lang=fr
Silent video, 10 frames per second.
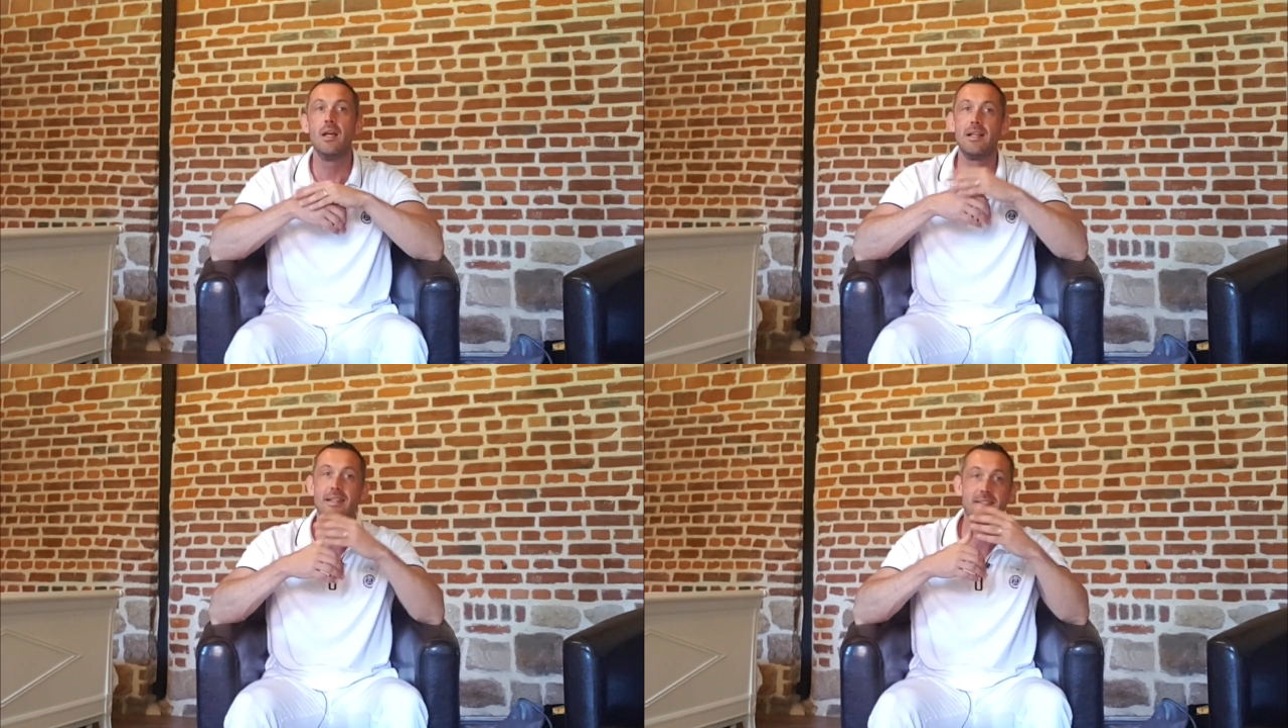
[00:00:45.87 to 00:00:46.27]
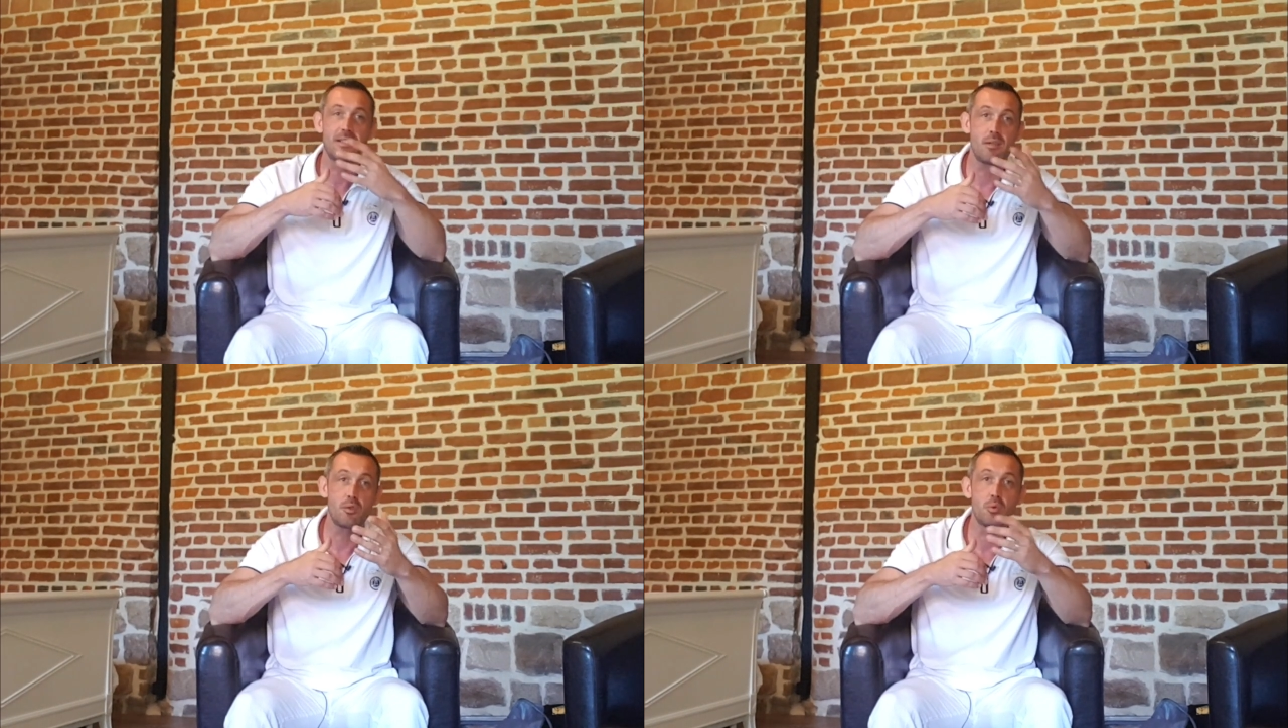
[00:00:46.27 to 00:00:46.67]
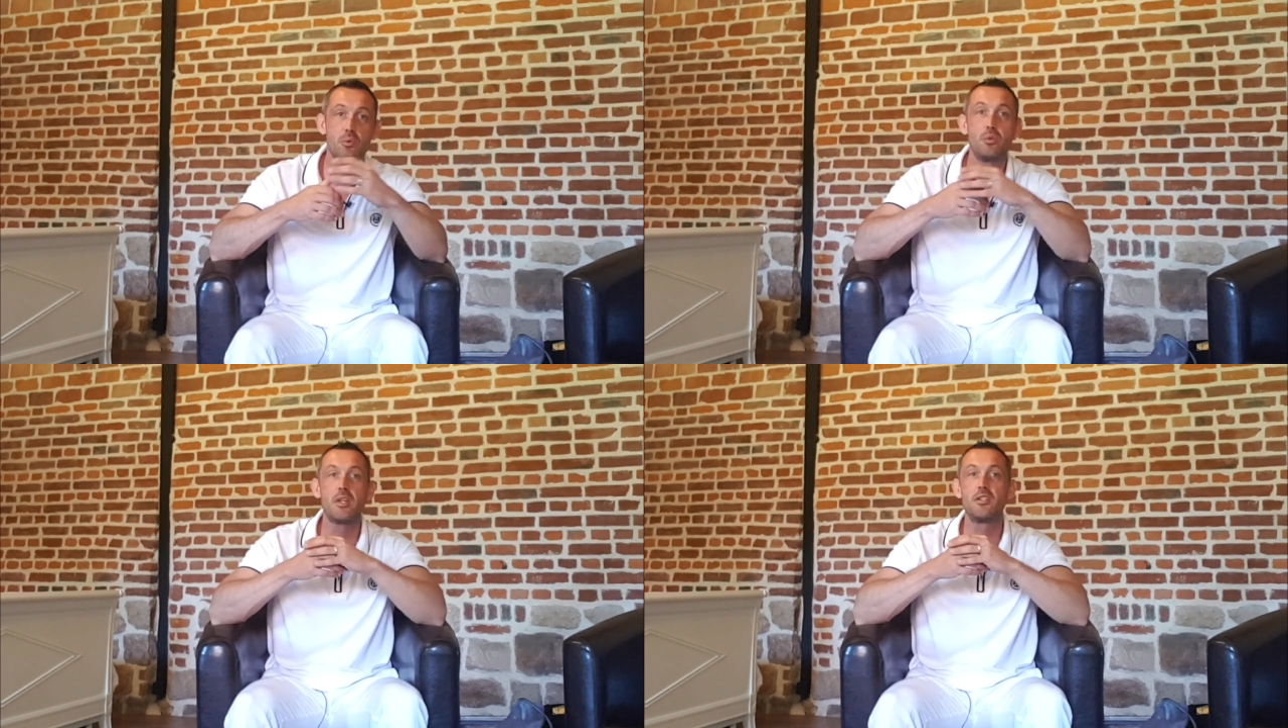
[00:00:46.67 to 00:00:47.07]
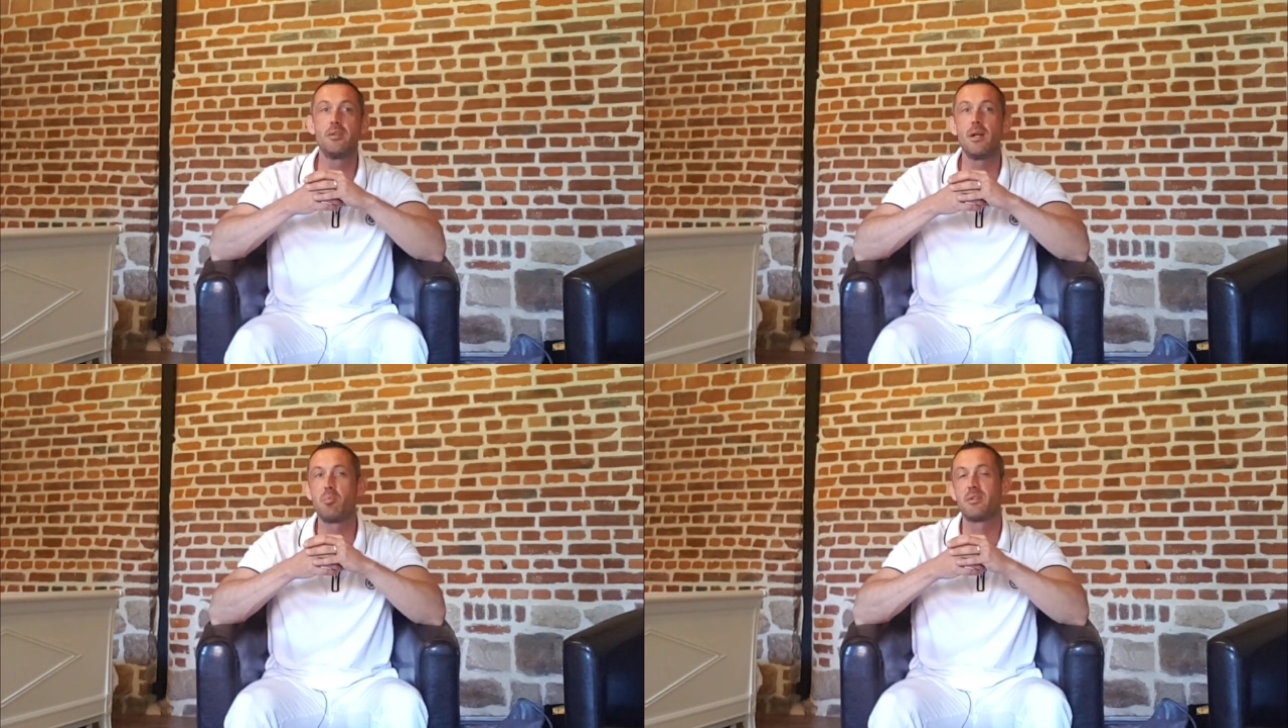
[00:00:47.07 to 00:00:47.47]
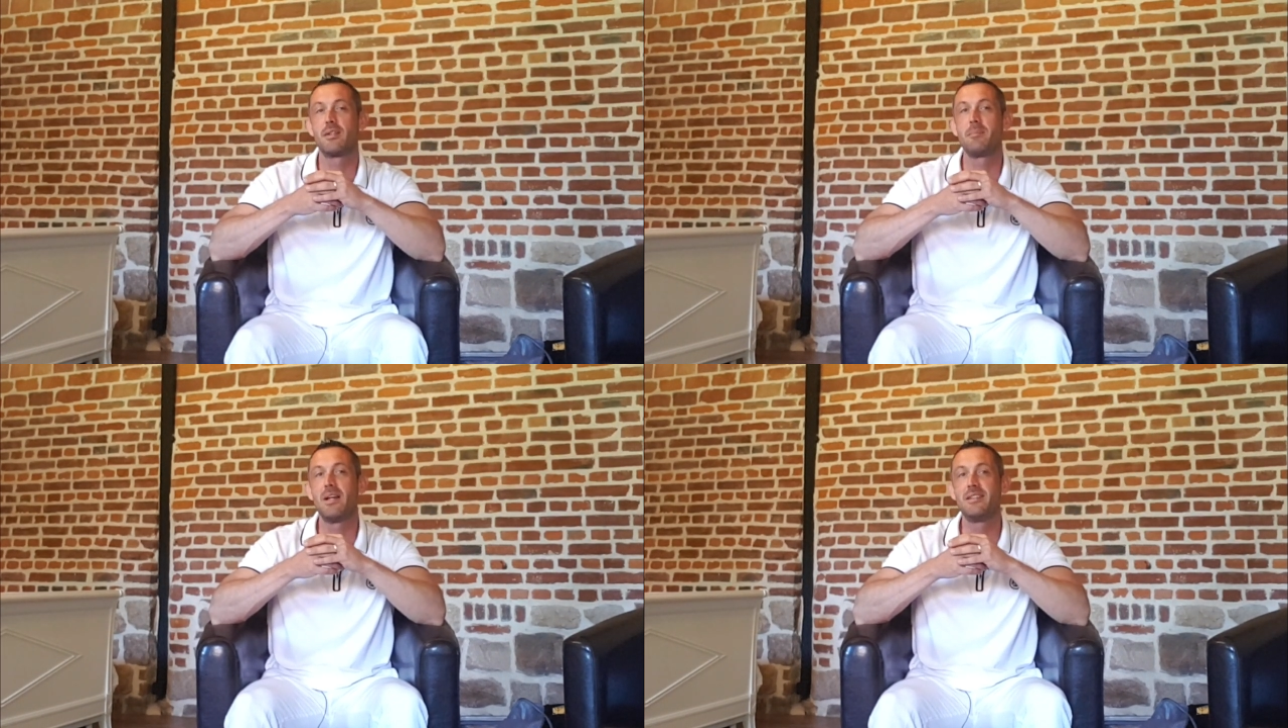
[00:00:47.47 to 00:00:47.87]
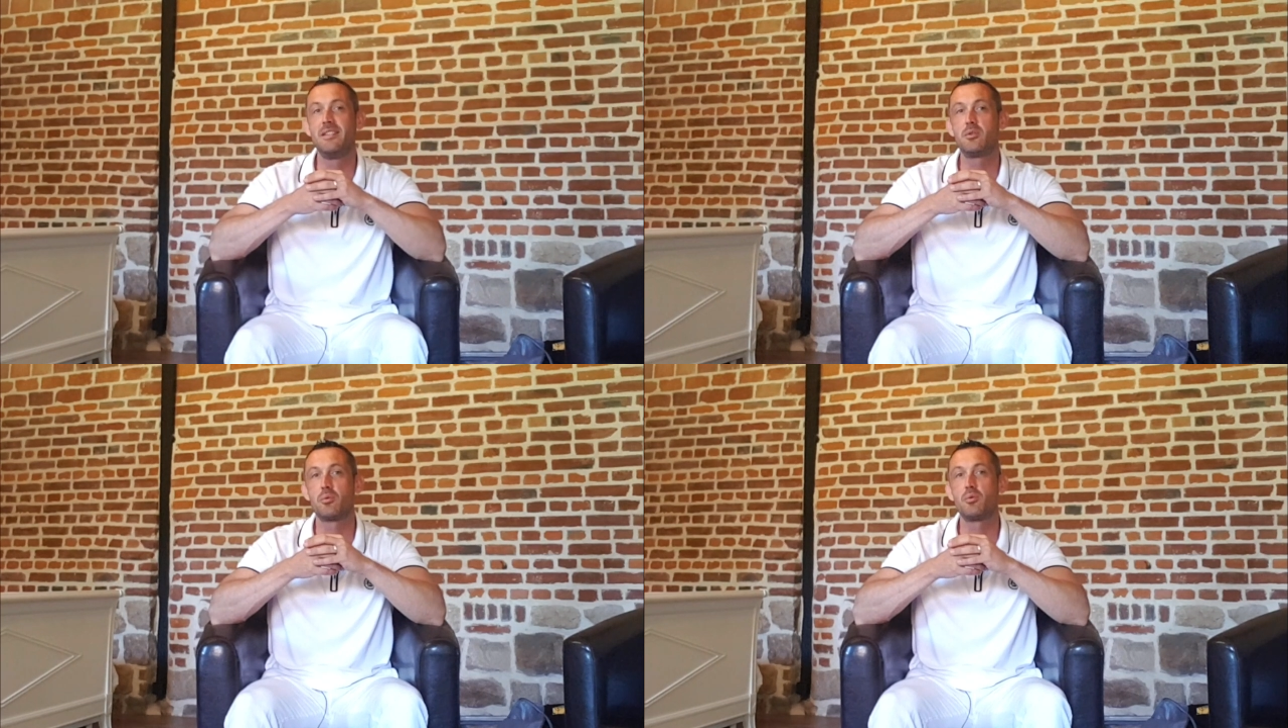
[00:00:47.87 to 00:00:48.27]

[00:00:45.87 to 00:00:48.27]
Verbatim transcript: Les interventions nutritionnelles pour cette maladie sont